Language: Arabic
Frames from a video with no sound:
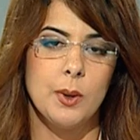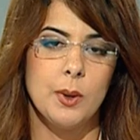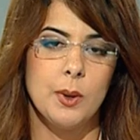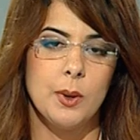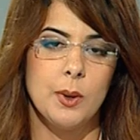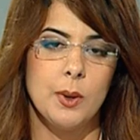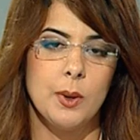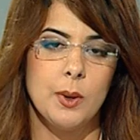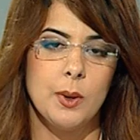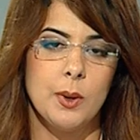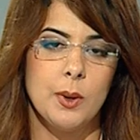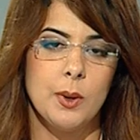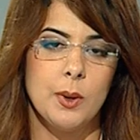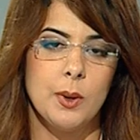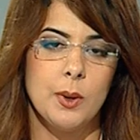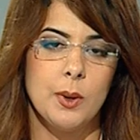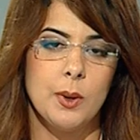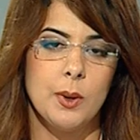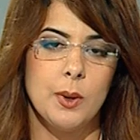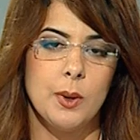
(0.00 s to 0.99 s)
أفريقيا
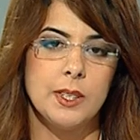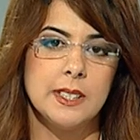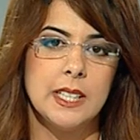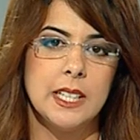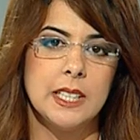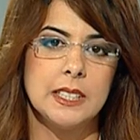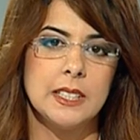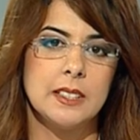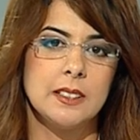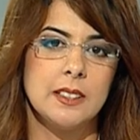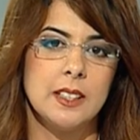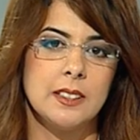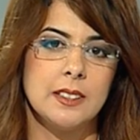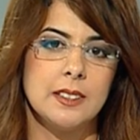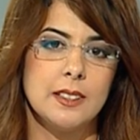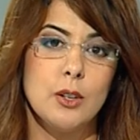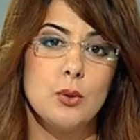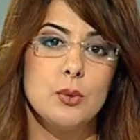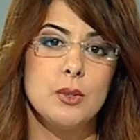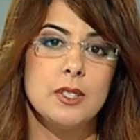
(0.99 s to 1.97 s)
وتحدثت
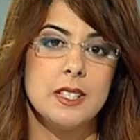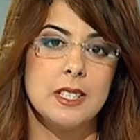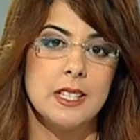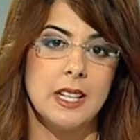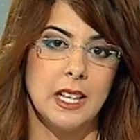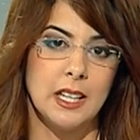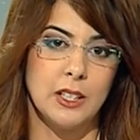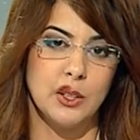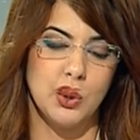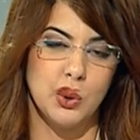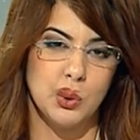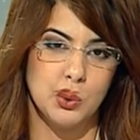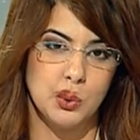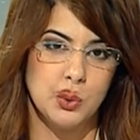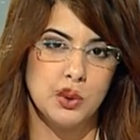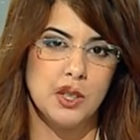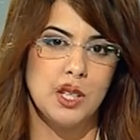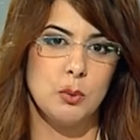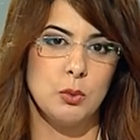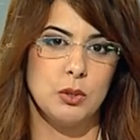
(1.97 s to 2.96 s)
توسي عن
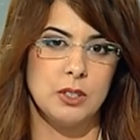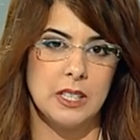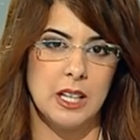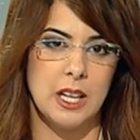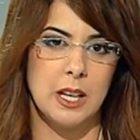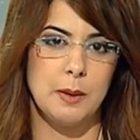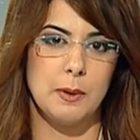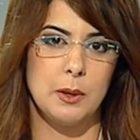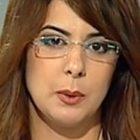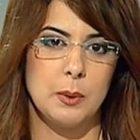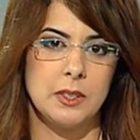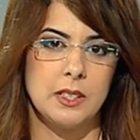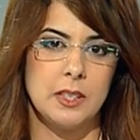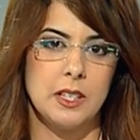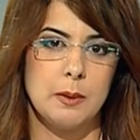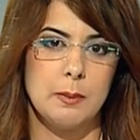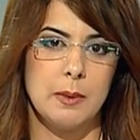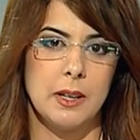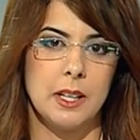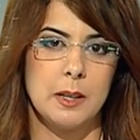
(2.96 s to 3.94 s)
حظوظ المنتخب
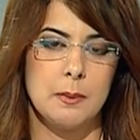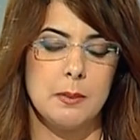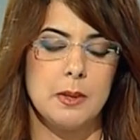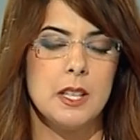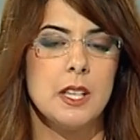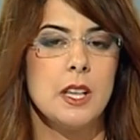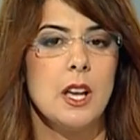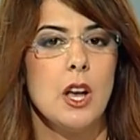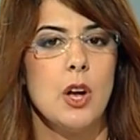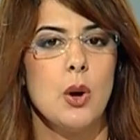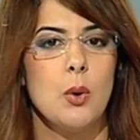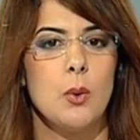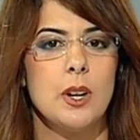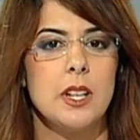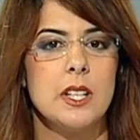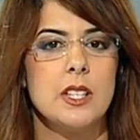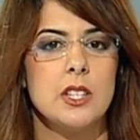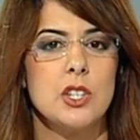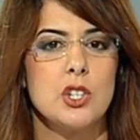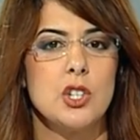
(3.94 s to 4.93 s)
الوطني المغربي
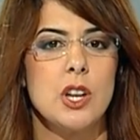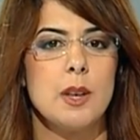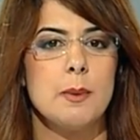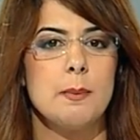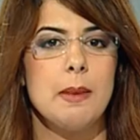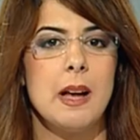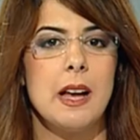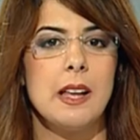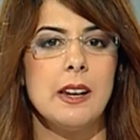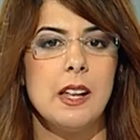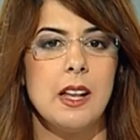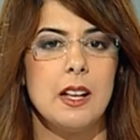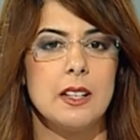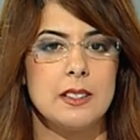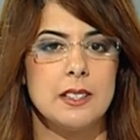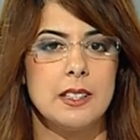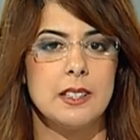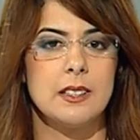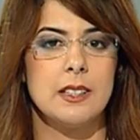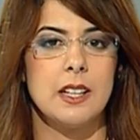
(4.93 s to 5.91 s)
والانسجام
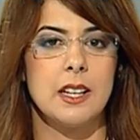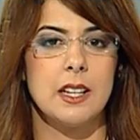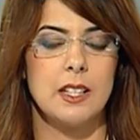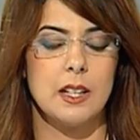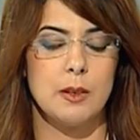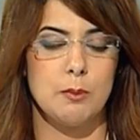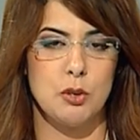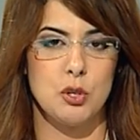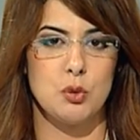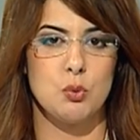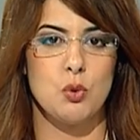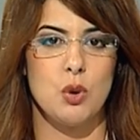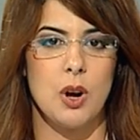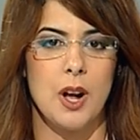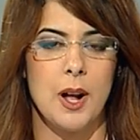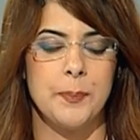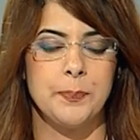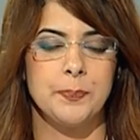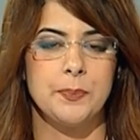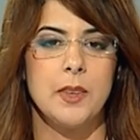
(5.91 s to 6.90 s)
الحاصل داخل
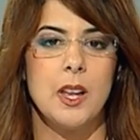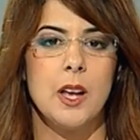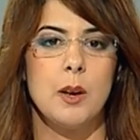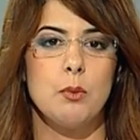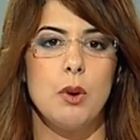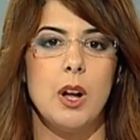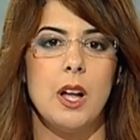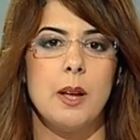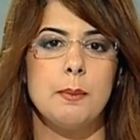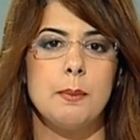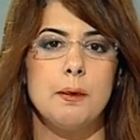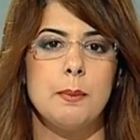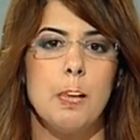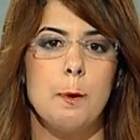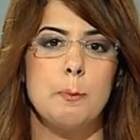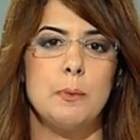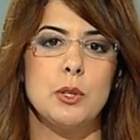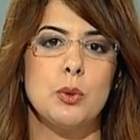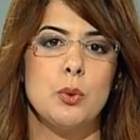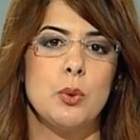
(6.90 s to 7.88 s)
المجموعة محمد
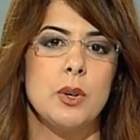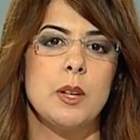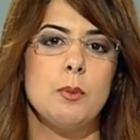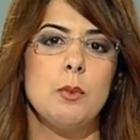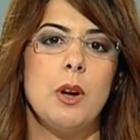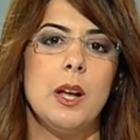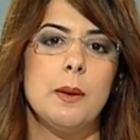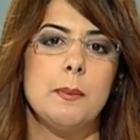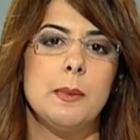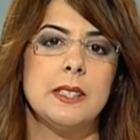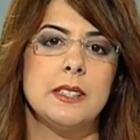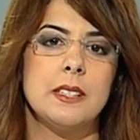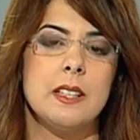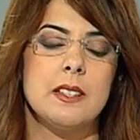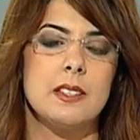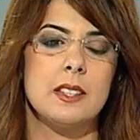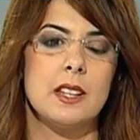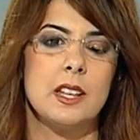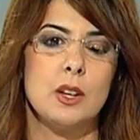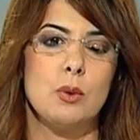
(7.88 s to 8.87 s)
أمين نوري محمد
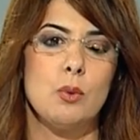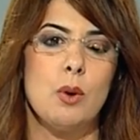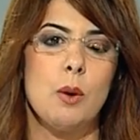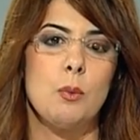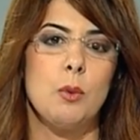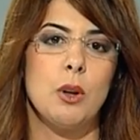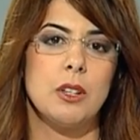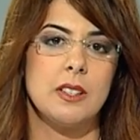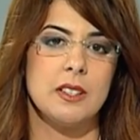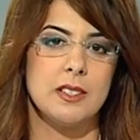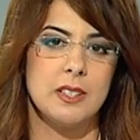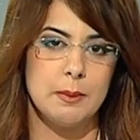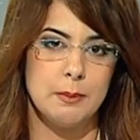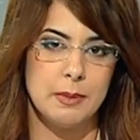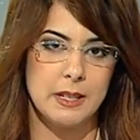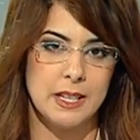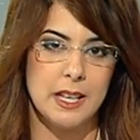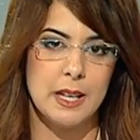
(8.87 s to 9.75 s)
نصري ومعتصم بالله